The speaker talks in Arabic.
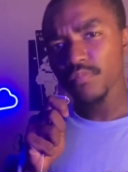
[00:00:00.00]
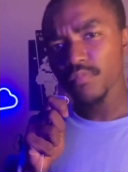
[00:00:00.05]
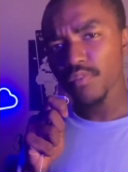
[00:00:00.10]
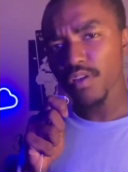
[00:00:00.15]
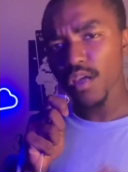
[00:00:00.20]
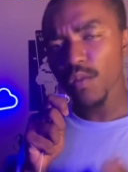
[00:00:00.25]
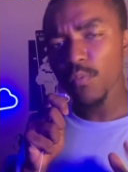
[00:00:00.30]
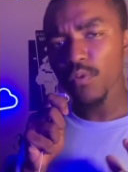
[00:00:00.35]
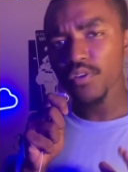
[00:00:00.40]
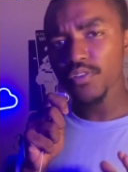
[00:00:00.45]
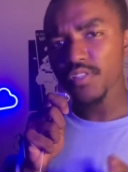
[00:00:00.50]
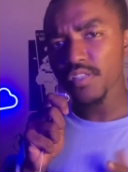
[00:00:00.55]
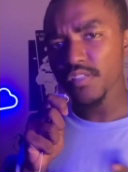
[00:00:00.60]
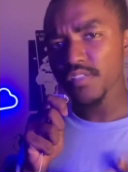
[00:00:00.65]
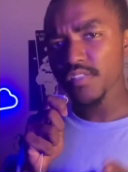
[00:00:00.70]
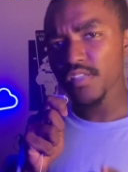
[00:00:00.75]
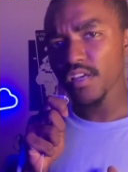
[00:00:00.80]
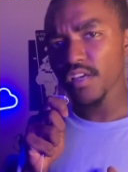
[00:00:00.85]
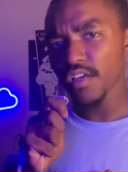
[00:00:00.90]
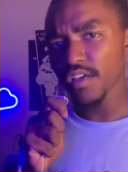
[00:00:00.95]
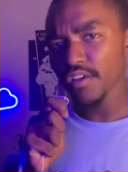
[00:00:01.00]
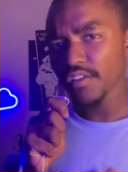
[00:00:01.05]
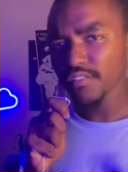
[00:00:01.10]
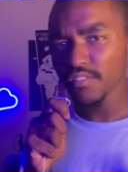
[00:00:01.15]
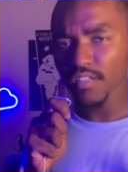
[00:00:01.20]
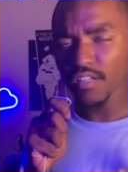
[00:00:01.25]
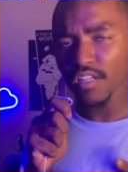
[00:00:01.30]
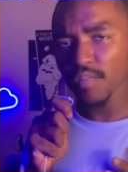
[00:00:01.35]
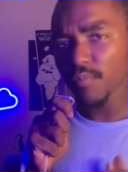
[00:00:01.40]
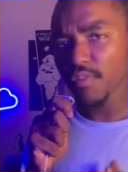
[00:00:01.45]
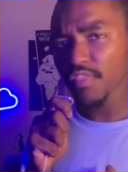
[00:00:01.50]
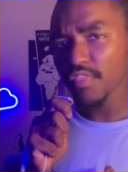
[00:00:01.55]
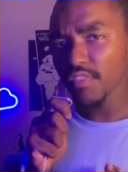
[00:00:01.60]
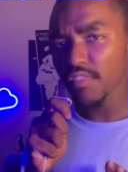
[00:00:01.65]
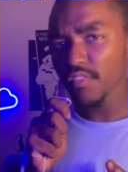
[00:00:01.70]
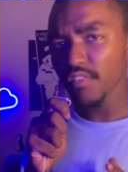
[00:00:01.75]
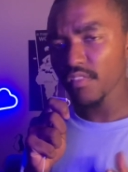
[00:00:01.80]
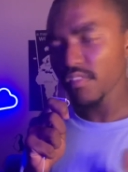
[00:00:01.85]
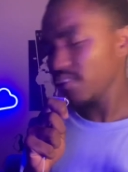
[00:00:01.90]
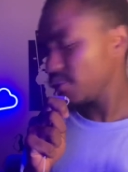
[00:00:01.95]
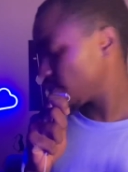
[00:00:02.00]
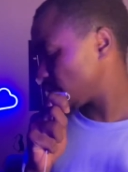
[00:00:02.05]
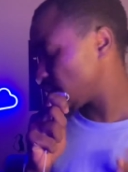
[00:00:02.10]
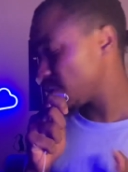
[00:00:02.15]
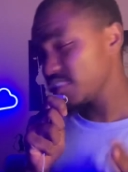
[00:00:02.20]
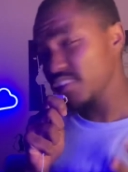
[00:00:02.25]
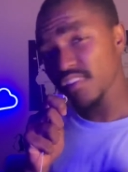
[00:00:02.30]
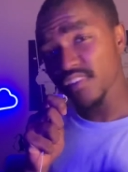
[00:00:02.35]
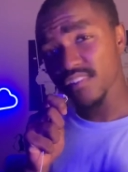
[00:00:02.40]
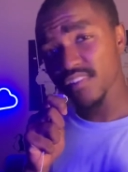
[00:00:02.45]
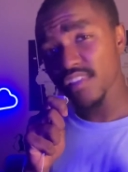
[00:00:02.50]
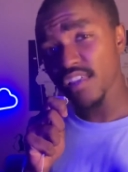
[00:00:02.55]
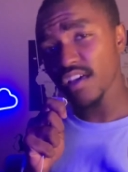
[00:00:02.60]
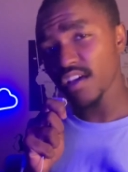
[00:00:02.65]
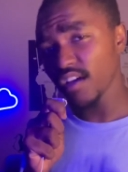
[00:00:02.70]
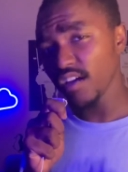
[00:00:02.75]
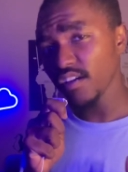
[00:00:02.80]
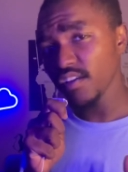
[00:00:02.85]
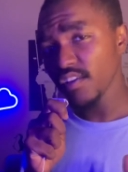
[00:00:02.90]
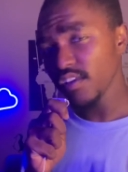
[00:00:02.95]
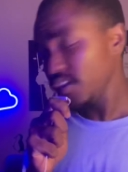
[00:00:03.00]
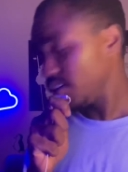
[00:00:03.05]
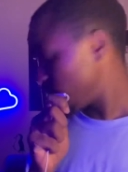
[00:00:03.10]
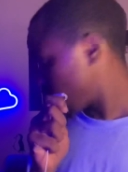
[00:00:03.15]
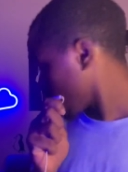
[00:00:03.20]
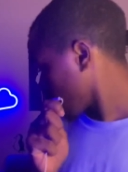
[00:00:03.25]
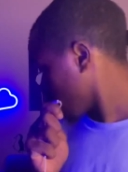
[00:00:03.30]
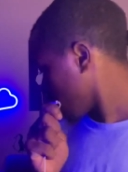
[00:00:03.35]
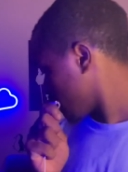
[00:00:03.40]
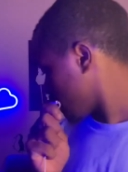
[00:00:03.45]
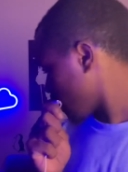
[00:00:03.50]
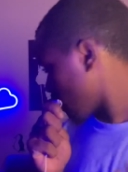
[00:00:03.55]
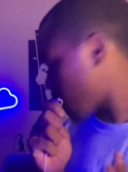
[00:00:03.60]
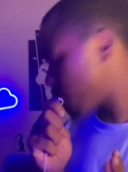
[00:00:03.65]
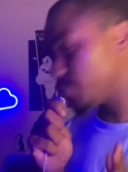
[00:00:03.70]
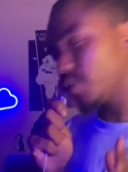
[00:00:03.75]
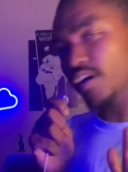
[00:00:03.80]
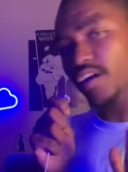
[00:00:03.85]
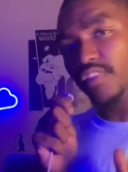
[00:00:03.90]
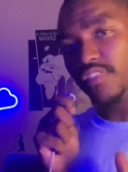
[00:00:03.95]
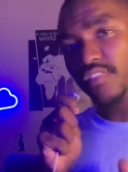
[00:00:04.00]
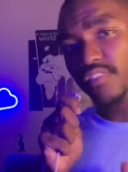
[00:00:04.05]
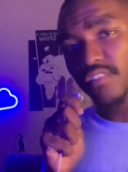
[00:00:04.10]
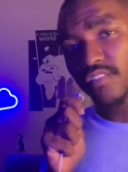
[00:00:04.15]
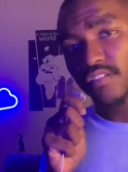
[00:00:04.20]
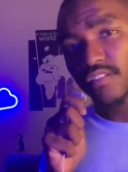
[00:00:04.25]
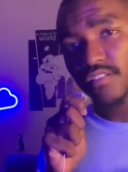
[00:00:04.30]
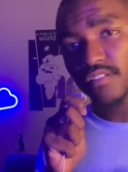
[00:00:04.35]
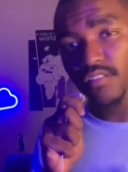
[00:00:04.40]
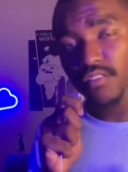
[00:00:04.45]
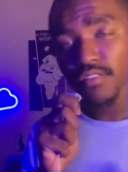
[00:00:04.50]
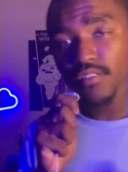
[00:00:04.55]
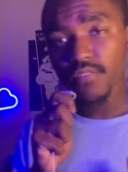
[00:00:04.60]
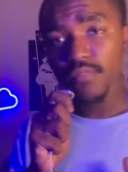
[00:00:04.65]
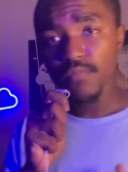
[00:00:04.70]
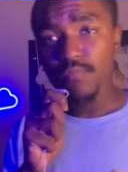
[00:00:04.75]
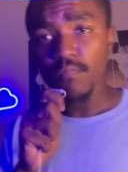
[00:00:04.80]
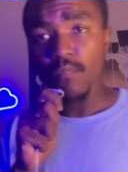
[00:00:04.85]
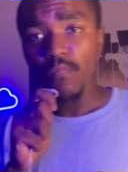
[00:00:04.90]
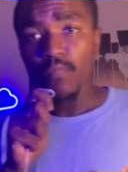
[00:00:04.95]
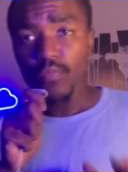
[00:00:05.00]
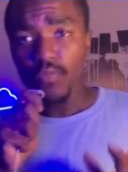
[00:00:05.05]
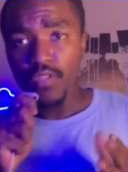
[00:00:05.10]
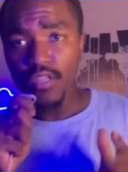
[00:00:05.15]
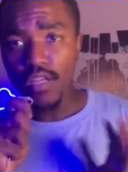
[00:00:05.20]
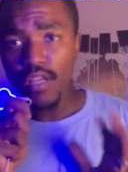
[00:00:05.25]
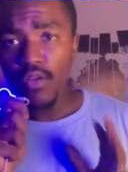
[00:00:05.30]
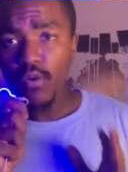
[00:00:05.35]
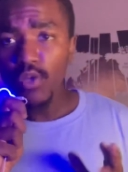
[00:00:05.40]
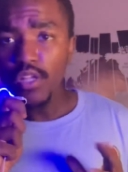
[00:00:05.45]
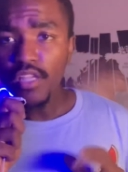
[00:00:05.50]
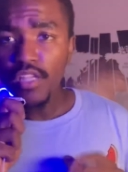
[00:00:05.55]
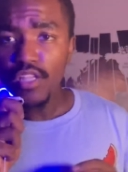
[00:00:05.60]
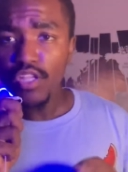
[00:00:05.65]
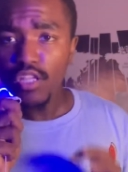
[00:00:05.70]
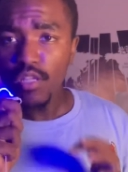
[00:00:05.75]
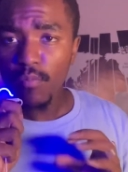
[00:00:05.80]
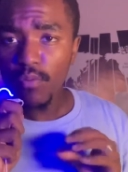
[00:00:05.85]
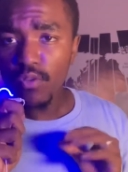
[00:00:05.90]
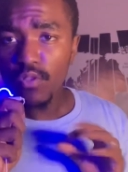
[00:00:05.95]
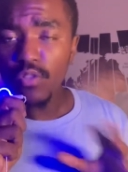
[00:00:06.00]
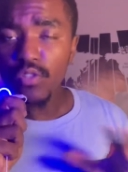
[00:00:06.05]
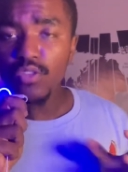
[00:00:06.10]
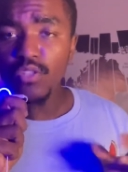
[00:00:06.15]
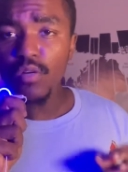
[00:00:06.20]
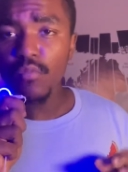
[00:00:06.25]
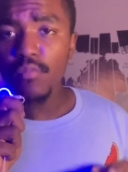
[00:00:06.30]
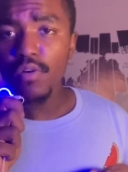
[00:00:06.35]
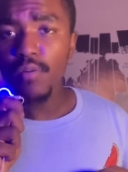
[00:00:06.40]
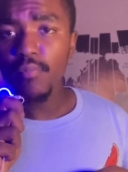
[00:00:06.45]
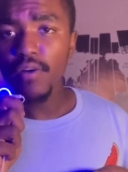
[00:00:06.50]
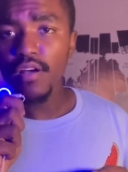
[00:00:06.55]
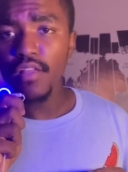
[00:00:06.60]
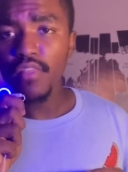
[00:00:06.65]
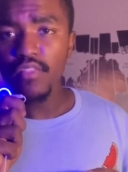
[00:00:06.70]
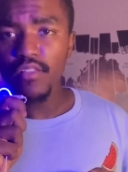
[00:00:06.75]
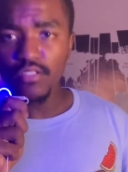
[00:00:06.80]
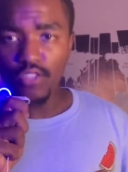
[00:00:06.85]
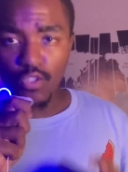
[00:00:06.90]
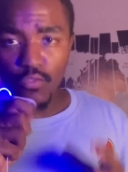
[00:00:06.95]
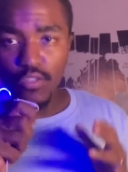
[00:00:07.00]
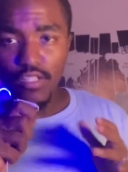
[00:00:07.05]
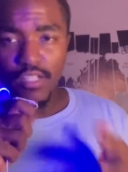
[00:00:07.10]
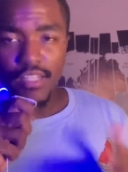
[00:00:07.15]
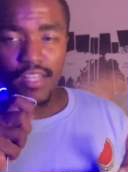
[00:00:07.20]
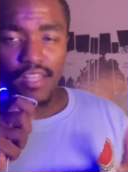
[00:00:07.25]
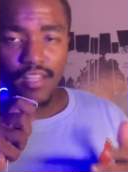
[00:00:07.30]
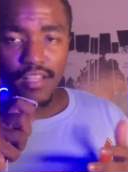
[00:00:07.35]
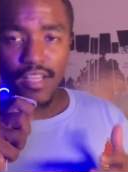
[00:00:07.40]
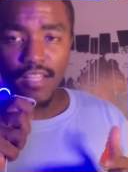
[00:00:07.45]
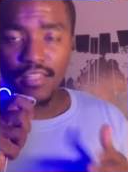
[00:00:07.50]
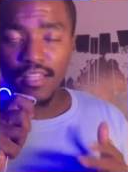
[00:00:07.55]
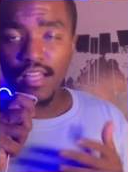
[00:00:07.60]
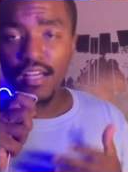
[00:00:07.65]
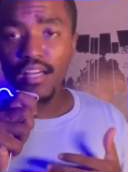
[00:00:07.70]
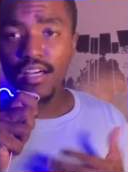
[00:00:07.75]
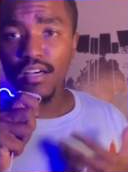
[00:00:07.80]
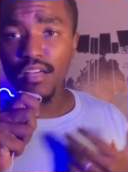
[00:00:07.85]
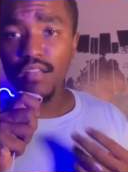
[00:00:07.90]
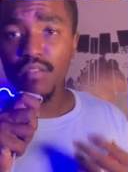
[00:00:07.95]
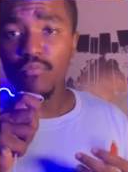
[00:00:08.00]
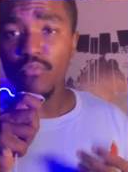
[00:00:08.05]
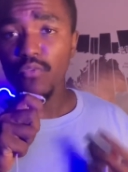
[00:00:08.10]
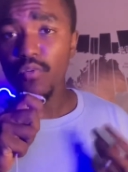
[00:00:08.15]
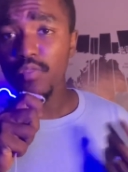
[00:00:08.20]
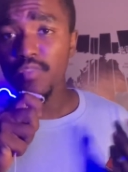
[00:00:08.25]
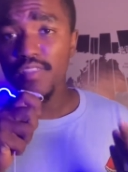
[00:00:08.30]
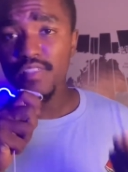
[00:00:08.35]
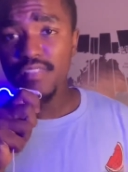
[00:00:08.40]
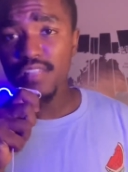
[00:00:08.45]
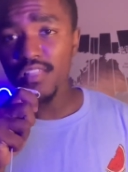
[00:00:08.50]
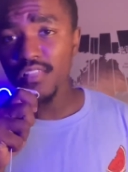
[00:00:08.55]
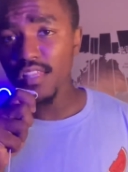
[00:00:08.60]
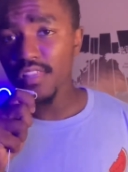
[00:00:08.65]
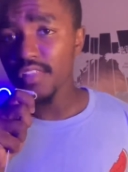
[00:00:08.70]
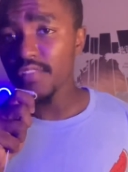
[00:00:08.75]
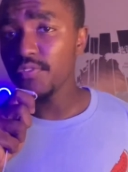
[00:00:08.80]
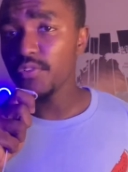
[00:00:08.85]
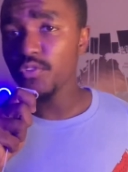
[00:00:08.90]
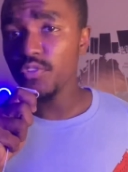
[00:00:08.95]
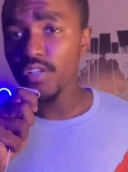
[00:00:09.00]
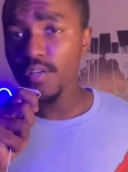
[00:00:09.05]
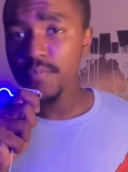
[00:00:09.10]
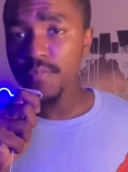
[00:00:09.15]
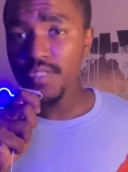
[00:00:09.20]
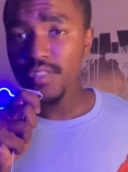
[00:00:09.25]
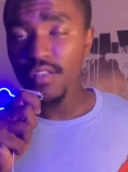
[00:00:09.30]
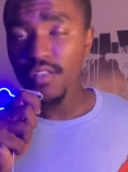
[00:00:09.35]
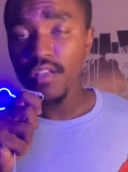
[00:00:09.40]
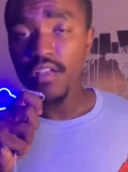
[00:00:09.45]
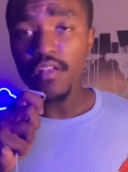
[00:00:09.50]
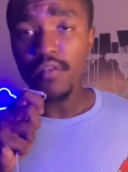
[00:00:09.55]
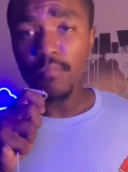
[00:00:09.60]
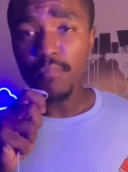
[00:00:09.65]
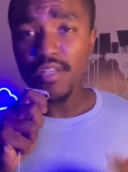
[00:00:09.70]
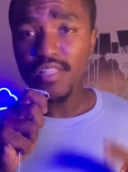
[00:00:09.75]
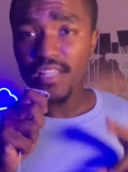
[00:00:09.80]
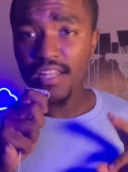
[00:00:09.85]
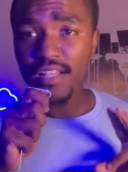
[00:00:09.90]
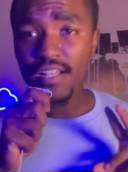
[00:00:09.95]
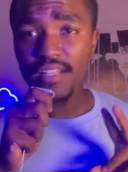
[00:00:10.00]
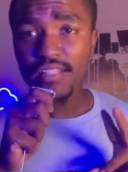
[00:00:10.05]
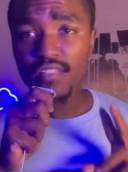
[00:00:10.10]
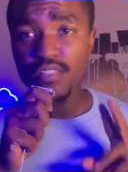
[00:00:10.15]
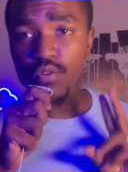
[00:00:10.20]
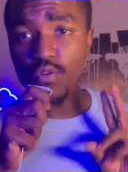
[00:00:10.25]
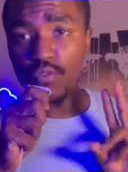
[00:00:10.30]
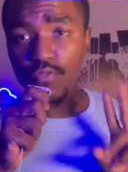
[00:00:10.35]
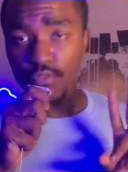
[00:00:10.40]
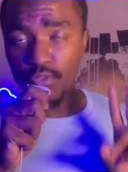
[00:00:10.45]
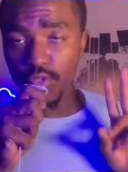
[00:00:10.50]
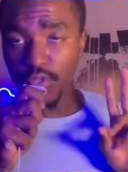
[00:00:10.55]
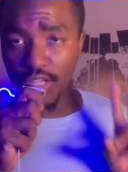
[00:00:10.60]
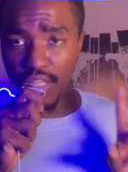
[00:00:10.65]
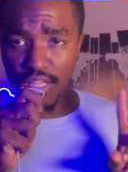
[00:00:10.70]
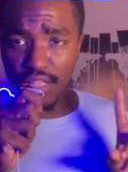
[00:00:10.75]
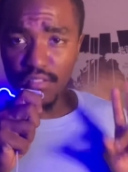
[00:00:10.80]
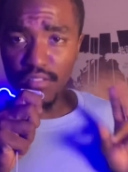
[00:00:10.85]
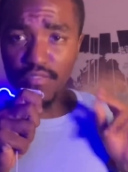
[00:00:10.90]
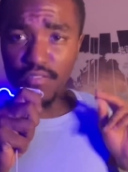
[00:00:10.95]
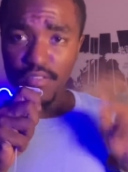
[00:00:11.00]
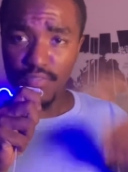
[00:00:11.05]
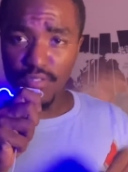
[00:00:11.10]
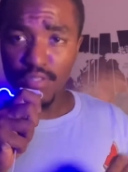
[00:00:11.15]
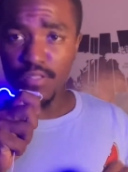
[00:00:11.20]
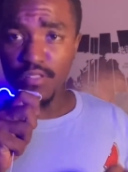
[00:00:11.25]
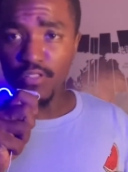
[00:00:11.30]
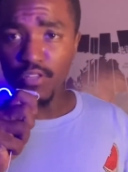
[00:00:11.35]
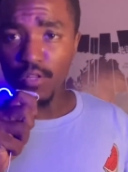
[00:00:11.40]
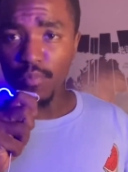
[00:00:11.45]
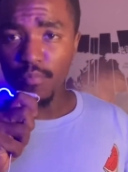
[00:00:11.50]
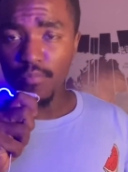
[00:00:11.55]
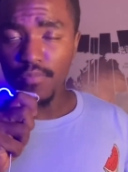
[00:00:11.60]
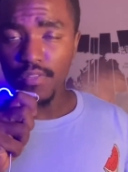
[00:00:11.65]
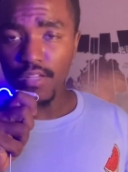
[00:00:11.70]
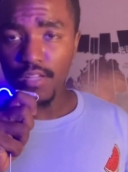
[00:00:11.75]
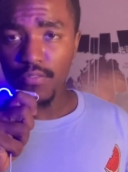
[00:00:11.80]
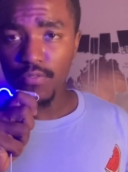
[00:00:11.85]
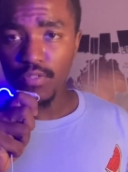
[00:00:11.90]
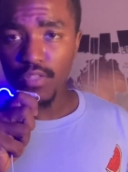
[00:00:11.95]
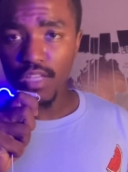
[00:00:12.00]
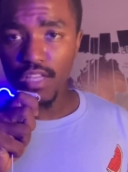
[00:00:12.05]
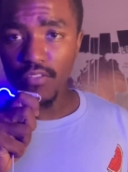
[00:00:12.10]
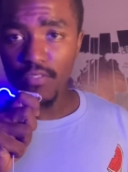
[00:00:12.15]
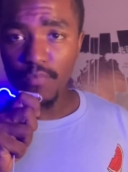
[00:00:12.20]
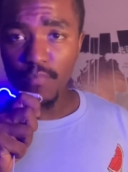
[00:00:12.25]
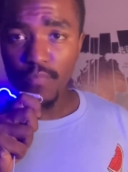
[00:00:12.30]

24 ساعة تقريبا 30 ساعة قدام بعض آه والحين نبغى نحطهم مع بعض شوف الحين انا قاعد اتاخر المفروض نزلت هذا الفيديو امس بس انا قاعد اصور فيديوهين في نفس اليوم عرفت كيف